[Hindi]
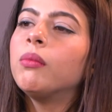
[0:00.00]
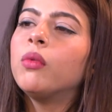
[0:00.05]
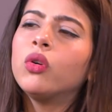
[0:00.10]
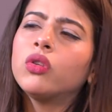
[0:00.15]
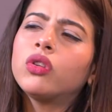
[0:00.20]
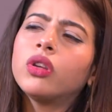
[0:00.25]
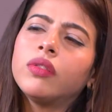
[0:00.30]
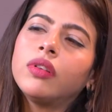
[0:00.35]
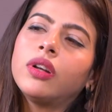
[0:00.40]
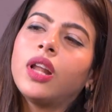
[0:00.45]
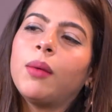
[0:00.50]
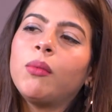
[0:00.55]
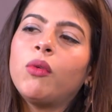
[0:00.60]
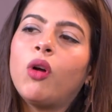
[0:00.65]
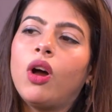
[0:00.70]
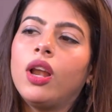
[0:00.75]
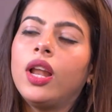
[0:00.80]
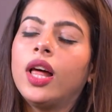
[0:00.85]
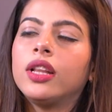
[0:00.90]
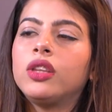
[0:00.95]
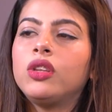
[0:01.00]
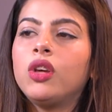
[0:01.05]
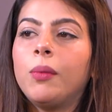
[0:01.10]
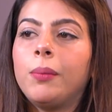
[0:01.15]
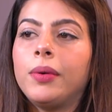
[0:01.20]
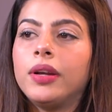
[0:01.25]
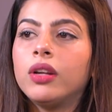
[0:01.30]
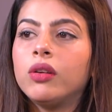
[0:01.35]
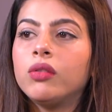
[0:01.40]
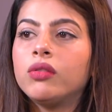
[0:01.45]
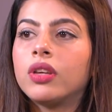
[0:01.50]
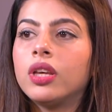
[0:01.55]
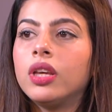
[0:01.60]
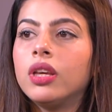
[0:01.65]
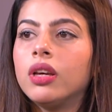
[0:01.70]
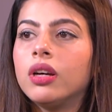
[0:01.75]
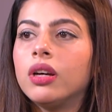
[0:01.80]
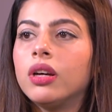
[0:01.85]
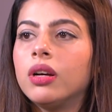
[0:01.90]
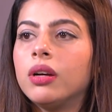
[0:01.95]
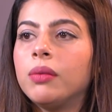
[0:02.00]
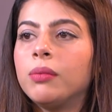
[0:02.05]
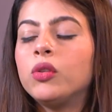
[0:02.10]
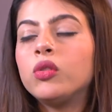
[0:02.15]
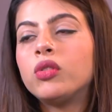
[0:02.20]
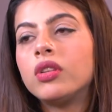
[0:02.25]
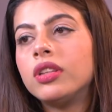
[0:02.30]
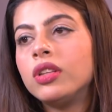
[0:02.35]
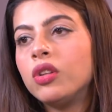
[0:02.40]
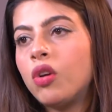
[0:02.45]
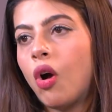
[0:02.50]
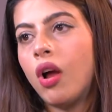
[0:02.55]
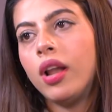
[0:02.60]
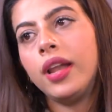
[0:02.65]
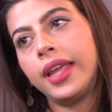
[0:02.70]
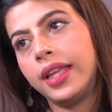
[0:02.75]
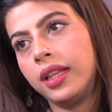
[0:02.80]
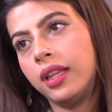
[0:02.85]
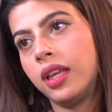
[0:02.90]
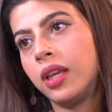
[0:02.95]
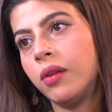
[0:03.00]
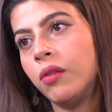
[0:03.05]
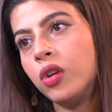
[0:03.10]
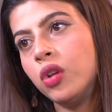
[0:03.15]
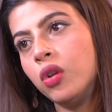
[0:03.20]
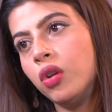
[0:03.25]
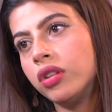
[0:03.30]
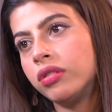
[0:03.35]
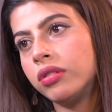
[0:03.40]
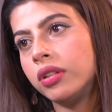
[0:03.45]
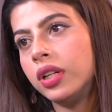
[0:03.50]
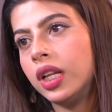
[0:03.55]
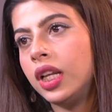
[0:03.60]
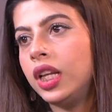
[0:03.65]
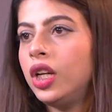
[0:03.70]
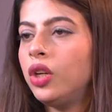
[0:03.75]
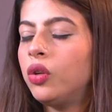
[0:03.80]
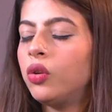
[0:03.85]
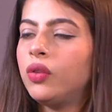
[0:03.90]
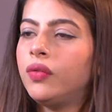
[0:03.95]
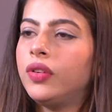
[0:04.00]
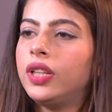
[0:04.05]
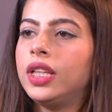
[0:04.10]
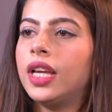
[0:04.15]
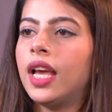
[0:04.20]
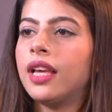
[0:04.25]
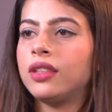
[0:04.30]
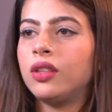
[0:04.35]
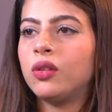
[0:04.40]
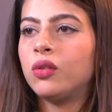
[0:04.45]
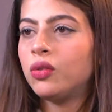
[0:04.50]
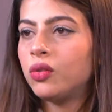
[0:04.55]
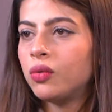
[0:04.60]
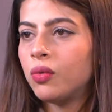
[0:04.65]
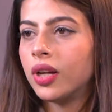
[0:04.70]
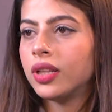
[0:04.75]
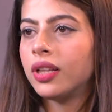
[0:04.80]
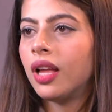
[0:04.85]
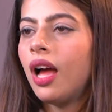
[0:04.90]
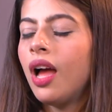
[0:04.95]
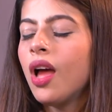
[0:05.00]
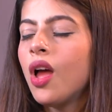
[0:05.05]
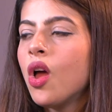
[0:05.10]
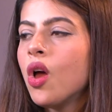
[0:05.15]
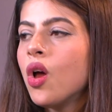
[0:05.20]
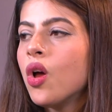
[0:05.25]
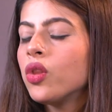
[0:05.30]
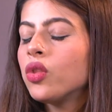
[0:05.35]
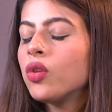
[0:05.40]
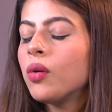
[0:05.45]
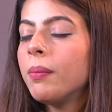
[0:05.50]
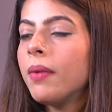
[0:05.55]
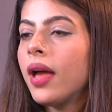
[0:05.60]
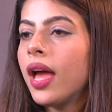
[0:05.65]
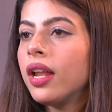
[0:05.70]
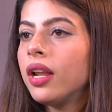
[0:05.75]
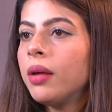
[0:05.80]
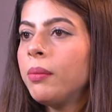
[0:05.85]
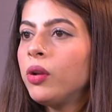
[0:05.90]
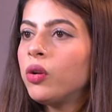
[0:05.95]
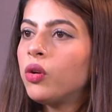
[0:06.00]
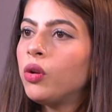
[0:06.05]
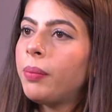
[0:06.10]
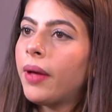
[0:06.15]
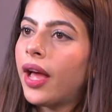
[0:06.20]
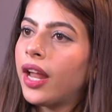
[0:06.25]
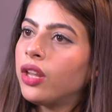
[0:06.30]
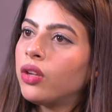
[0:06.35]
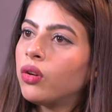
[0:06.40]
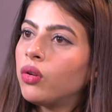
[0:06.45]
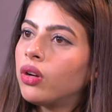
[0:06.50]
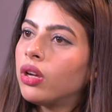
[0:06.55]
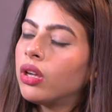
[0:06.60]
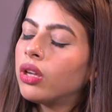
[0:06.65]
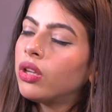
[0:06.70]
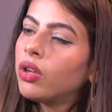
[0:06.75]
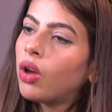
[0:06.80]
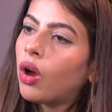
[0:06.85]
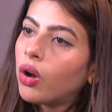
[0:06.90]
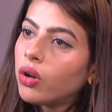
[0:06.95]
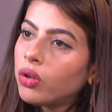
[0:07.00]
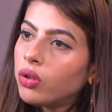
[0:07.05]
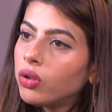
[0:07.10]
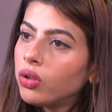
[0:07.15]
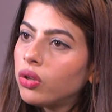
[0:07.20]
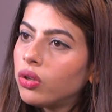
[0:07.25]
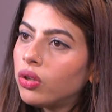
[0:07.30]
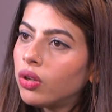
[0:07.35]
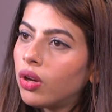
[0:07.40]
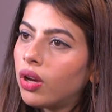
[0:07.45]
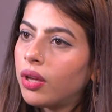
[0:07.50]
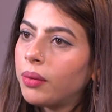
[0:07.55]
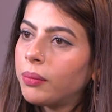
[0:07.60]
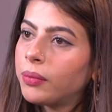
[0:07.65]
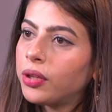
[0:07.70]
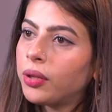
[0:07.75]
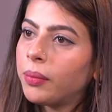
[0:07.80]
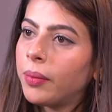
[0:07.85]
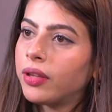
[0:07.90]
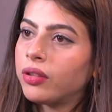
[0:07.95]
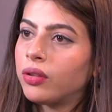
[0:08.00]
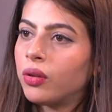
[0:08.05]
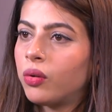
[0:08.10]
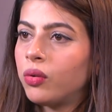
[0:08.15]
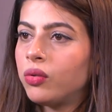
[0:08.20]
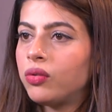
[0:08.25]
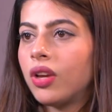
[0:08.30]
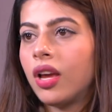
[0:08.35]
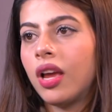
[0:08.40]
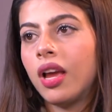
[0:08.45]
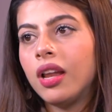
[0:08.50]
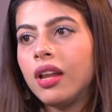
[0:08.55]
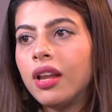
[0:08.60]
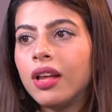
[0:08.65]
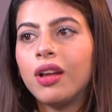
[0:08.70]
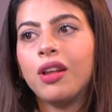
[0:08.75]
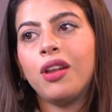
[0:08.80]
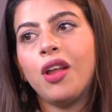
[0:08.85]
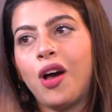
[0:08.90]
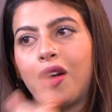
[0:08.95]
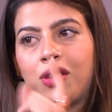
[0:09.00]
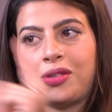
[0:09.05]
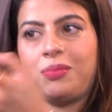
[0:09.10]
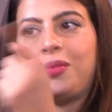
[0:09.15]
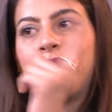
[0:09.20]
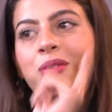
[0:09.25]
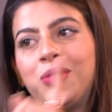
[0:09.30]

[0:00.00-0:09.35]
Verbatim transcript: मोस्ट ऑफ द टाइम कॉल आती है और फिर ना उसकी दूसरे दिन कॉल नहीं दिखी वो ड्यूरेशन हम्म, डिलीट हुई हुई थी हम्म। ऐसी कुछ हुआ था तो मैं ना बिल्कुल पैनिक हो गई कि यार ये क्या है मतलब ऐसा कुछ है लाजमी